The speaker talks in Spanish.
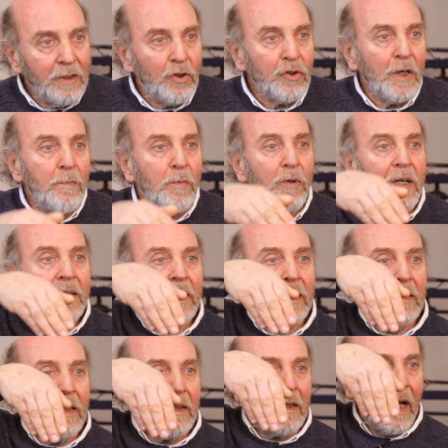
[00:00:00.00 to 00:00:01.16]
Entonces podías
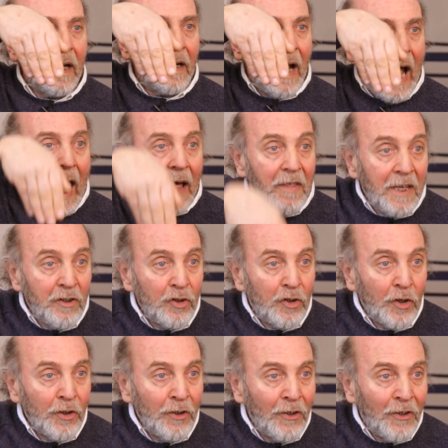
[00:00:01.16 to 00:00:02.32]
entintar
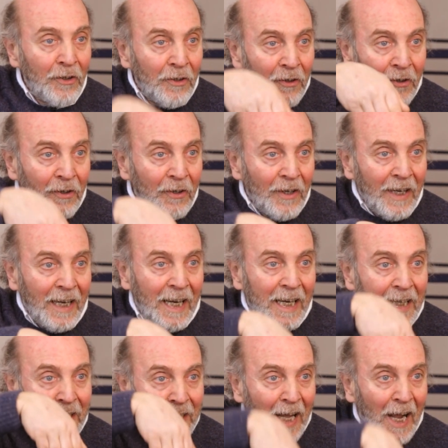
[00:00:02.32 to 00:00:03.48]
adentro en
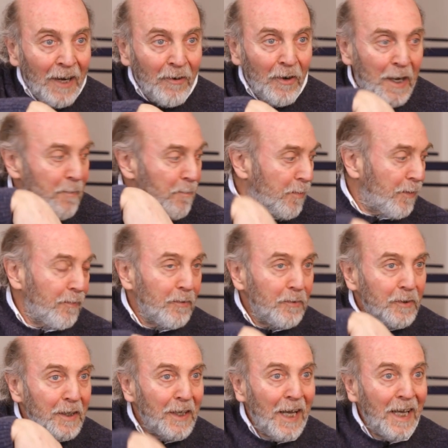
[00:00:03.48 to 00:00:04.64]
intaglo, en
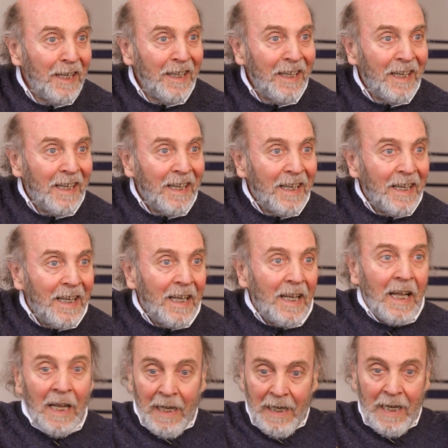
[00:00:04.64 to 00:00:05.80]
profundidad
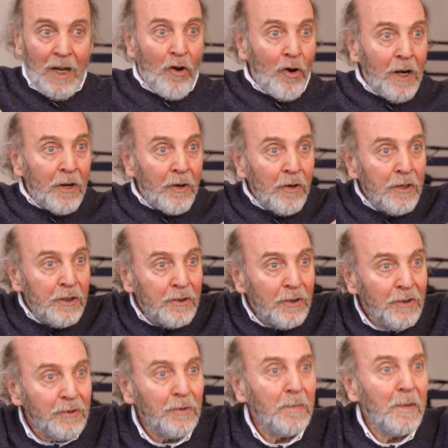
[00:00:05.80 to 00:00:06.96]
y con el rodillo
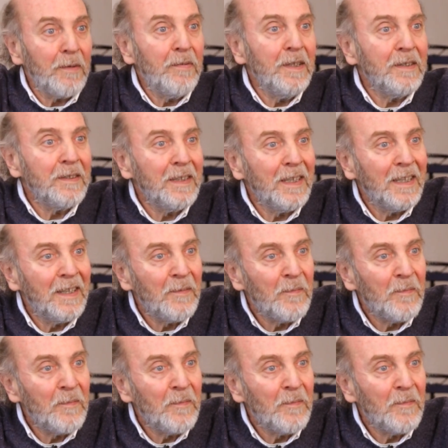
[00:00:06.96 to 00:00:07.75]
en superficie.